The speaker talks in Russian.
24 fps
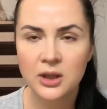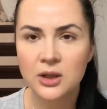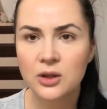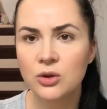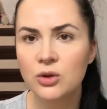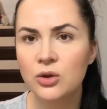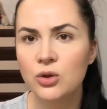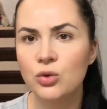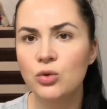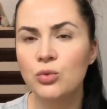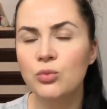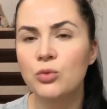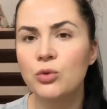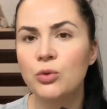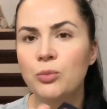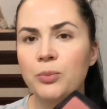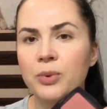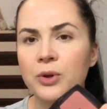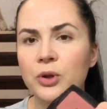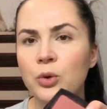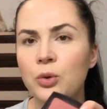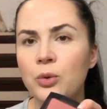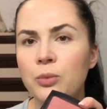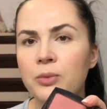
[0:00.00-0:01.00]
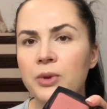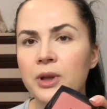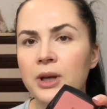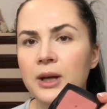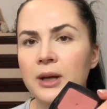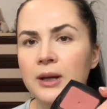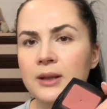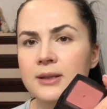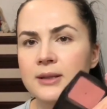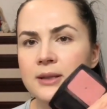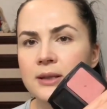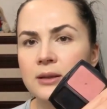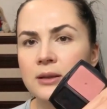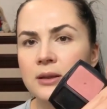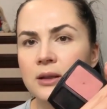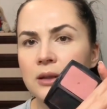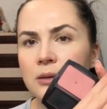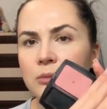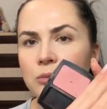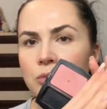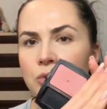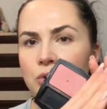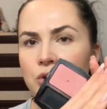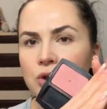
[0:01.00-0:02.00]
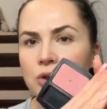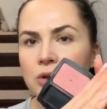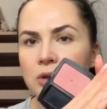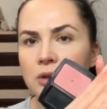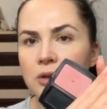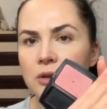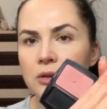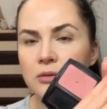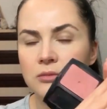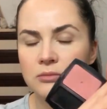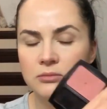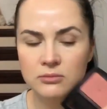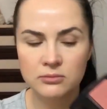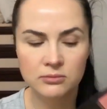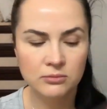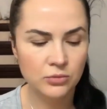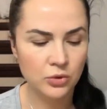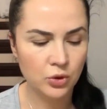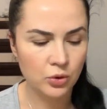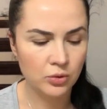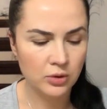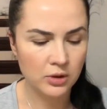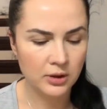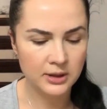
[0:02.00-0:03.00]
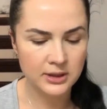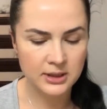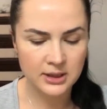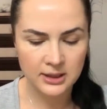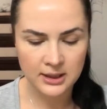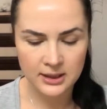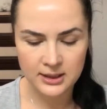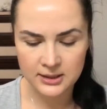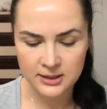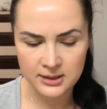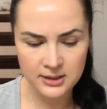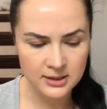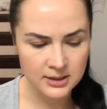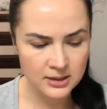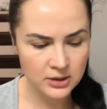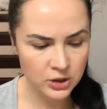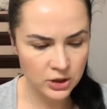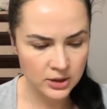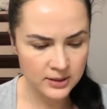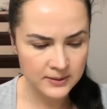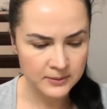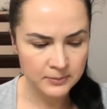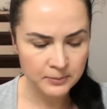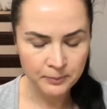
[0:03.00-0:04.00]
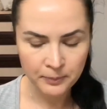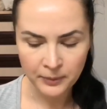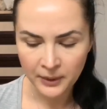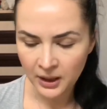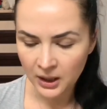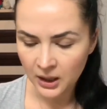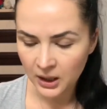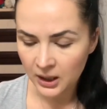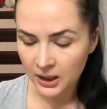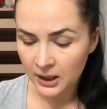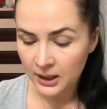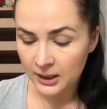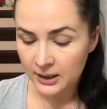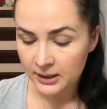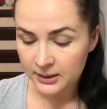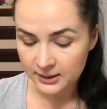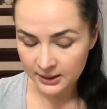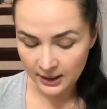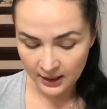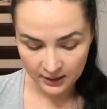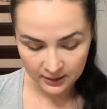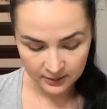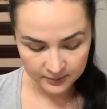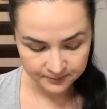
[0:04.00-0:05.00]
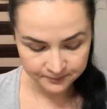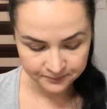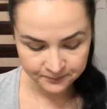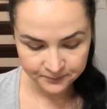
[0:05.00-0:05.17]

Ну, я думаю, подобные оттенки можно много где найти сейчас. Так,